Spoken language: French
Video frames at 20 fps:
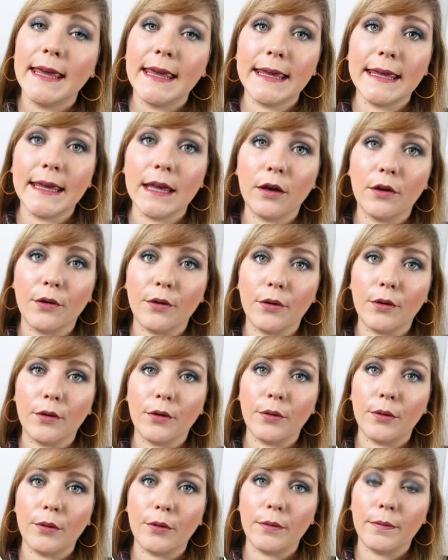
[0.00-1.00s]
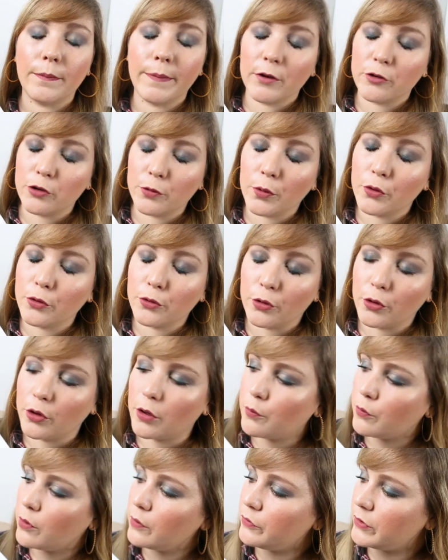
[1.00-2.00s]
et euh, bien je pense que
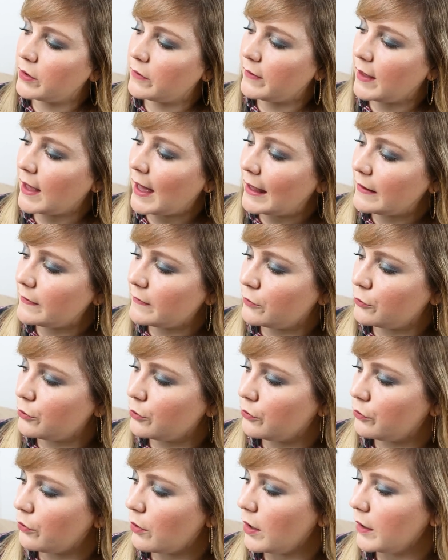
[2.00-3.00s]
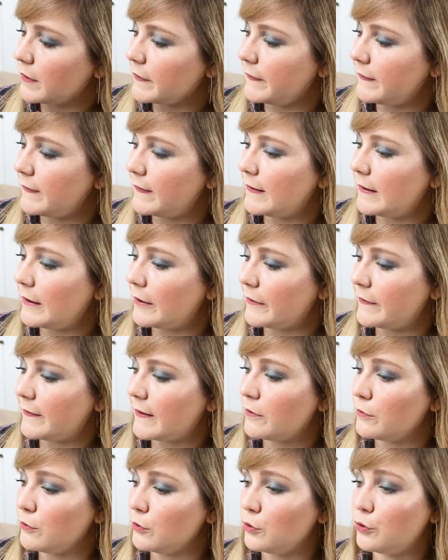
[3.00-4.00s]
comme moi vous avez hâte de voir si euh,
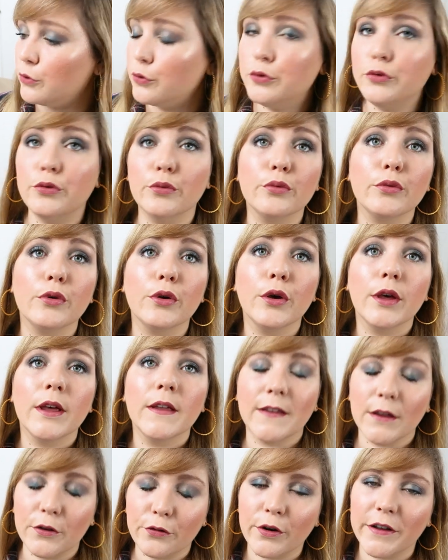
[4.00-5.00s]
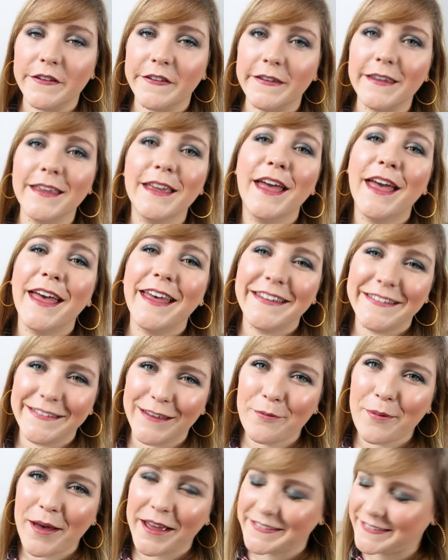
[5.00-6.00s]
ça vaut le coup donc cette fois-ci
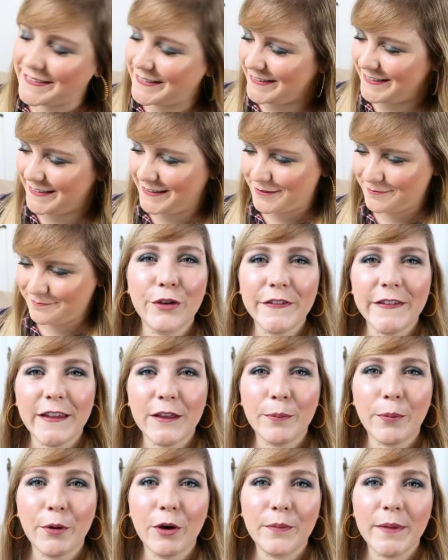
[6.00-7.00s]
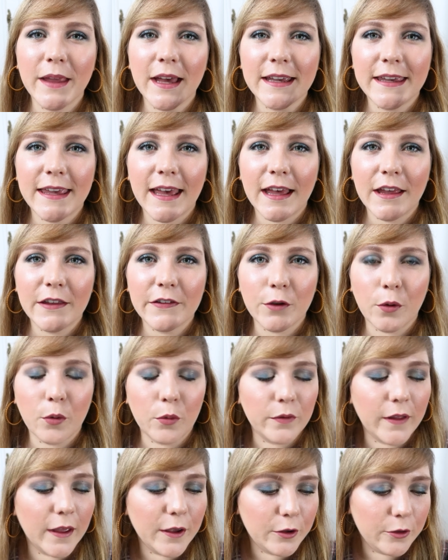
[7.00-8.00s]
c'est parti Dans cette première case,
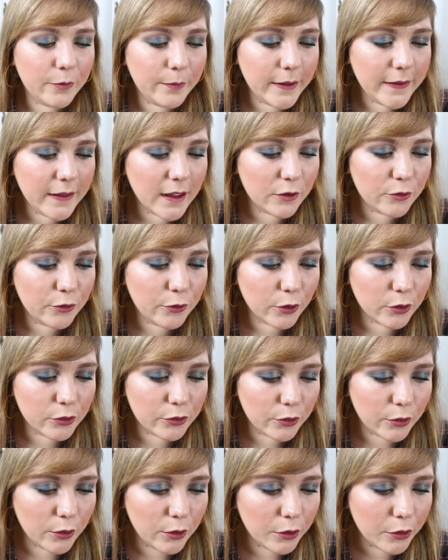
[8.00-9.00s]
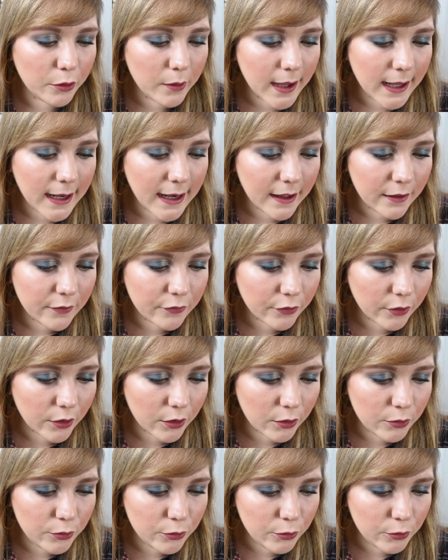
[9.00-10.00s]
on a une miniature de l'eau à
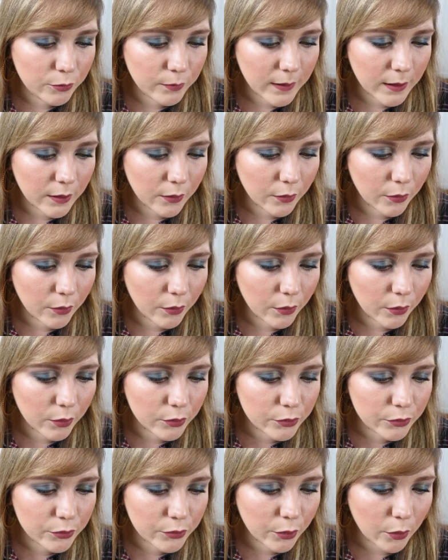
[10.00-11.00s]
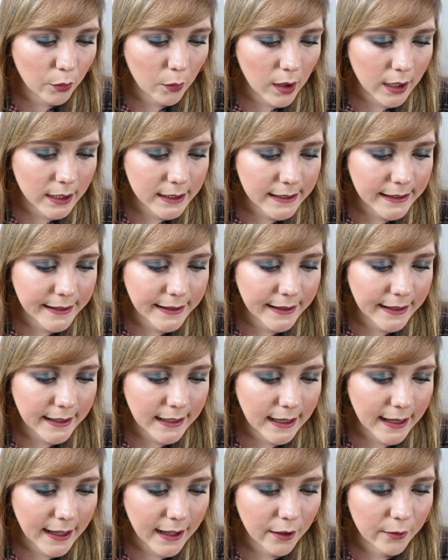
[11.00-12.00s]
lèvres numéro 3 qui
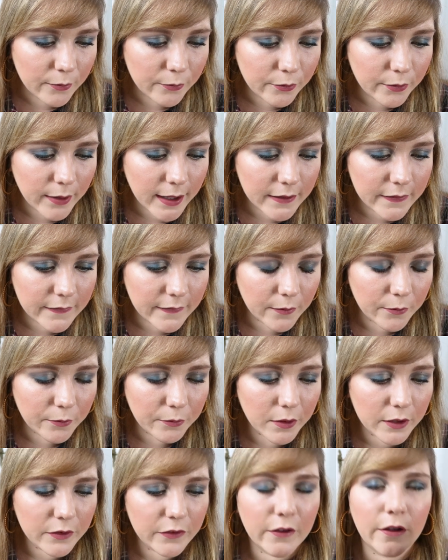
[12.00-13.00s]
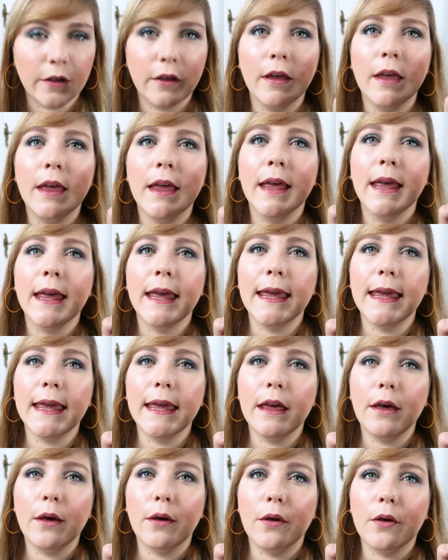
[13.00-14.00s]
est la Red Water
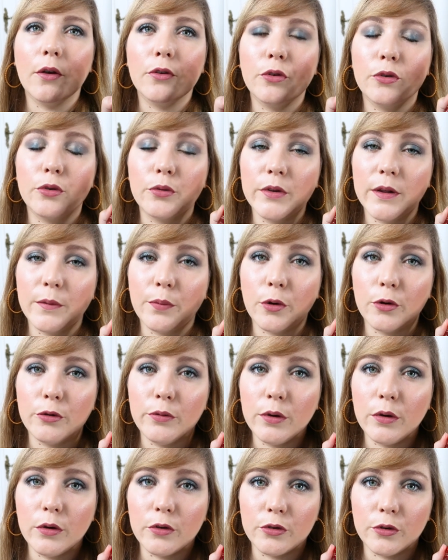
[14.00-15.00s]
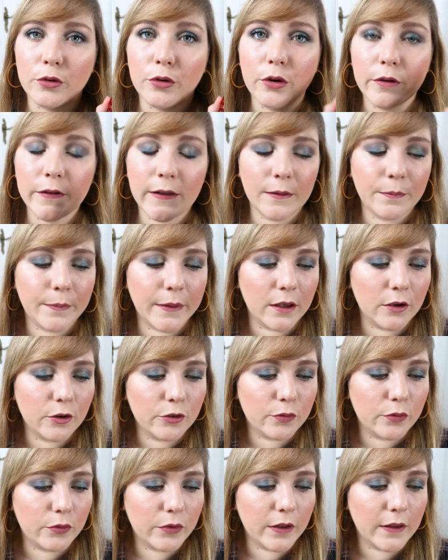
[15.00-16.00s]
et euh, ce sont des produits que je connais
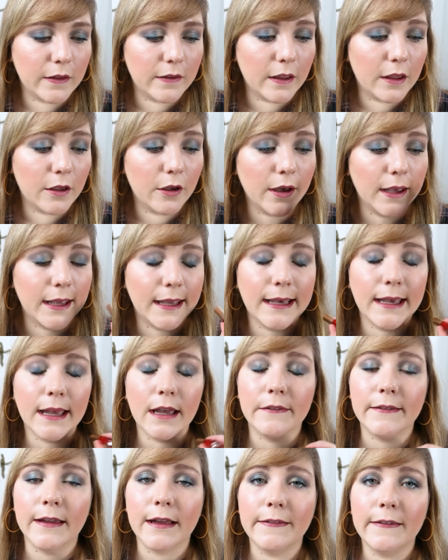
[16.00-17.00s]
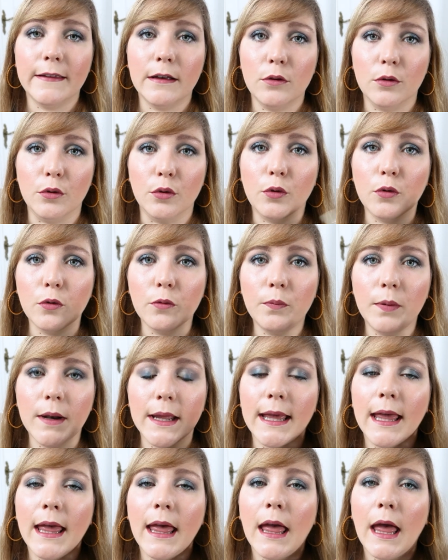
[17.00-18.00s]
bien. Je vous ai d'ailleurs écrit un article
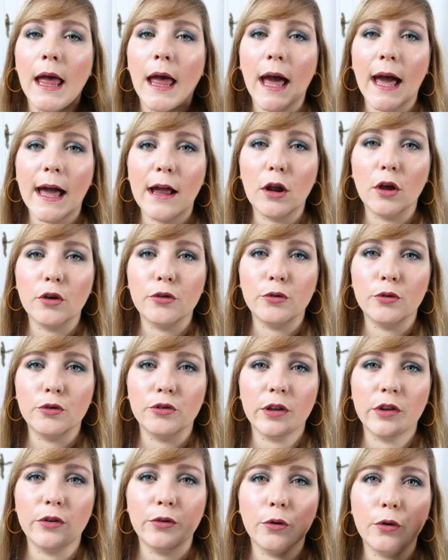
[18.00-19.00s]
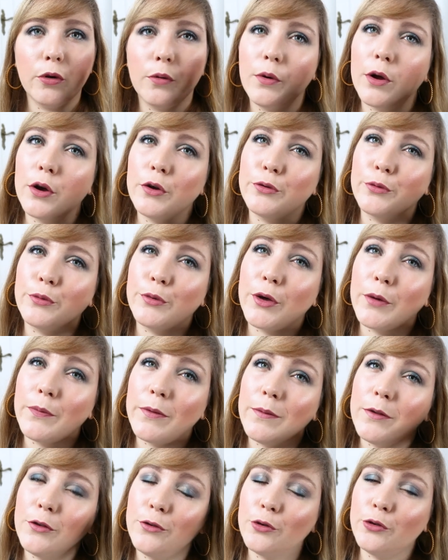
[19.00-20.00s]
complet à leur sujet sur le blog donc comme
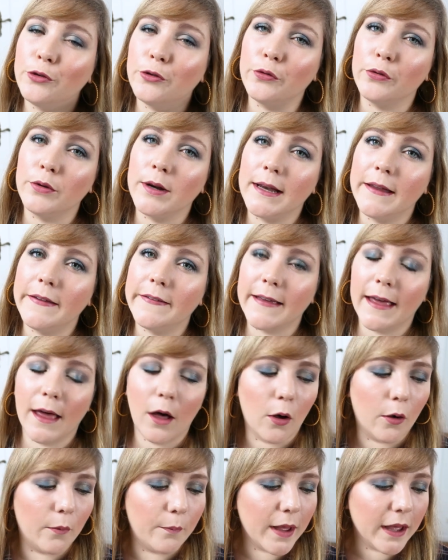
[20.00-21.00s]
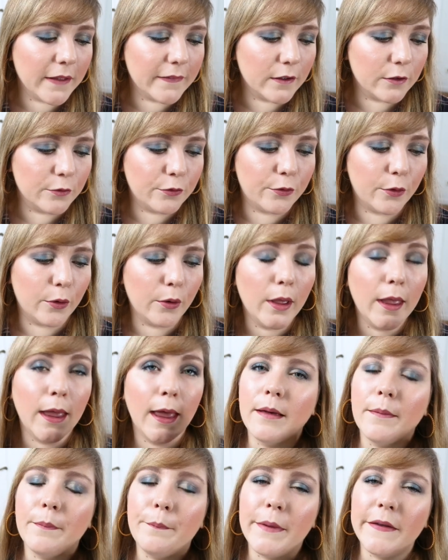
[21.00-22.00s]
d'habitude je vous le glisserai en barre d'infos.
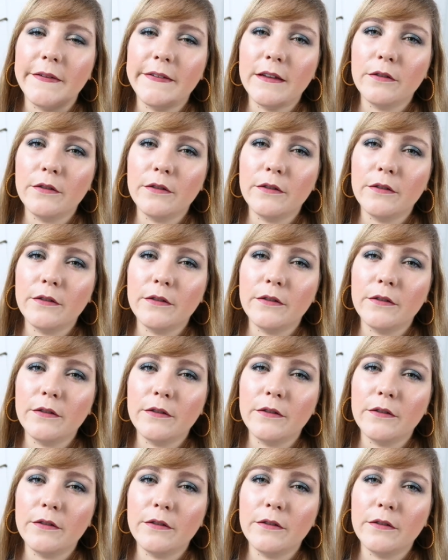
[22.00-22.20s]
Mais